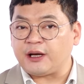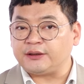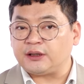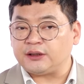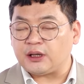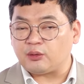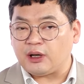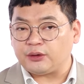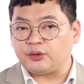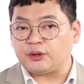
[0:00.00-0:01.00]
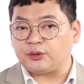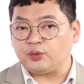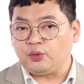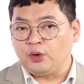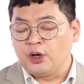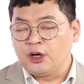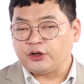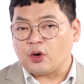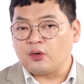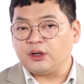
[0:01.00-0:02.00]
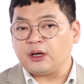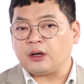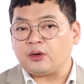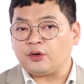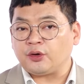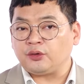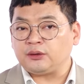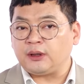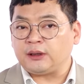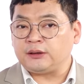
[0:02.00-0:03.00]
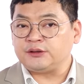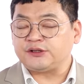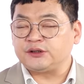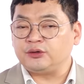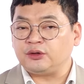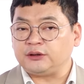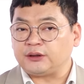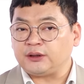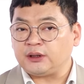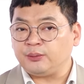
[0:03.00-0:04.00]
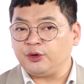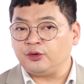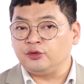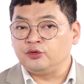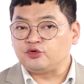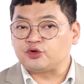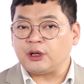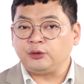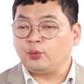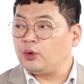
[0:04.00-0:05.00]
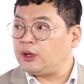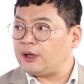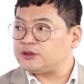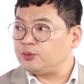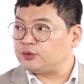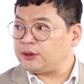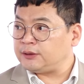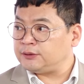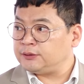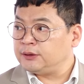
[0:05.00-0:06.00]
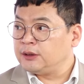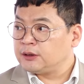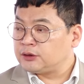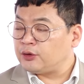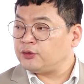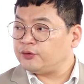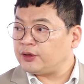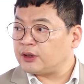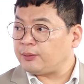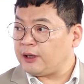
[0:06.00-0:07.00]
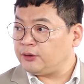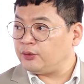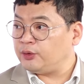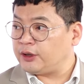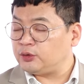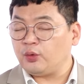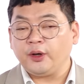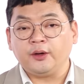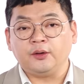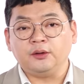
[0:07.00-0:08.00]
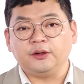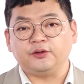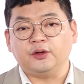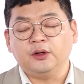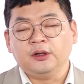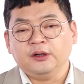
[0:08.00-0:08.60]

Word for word: 방향이라고 하더라도 경기가 꺾였다라는 시그널이 나타나면 주가는 올라가지 못하는 그런 현상이 발견되기도 해요. 그래서